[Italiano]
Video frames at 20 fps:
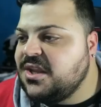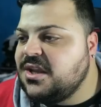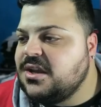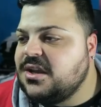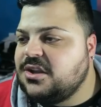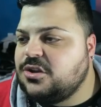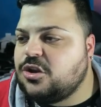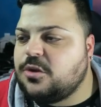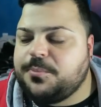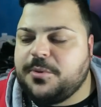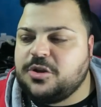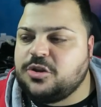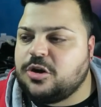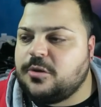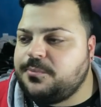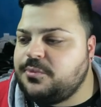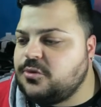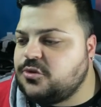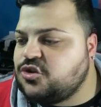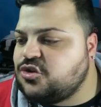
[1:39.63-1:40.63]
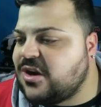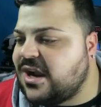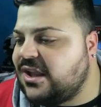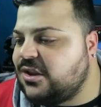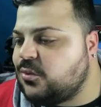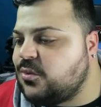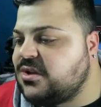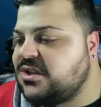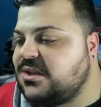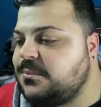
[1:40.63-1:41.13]
no, Poi non ho più giocato
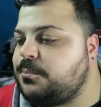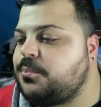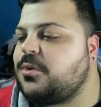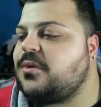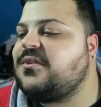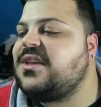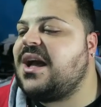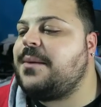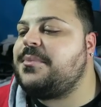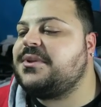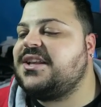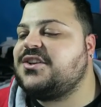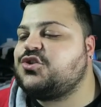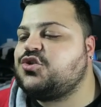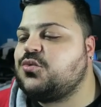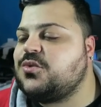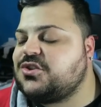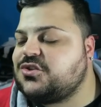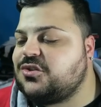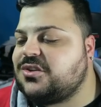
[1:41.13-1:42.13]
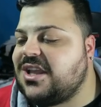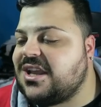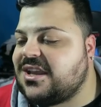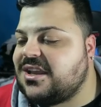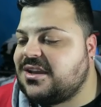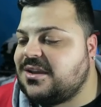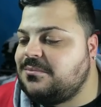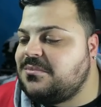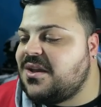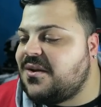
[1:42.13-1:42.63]
quindi proviamo adesso questo deck che
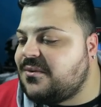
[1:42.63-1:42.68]
mi ha,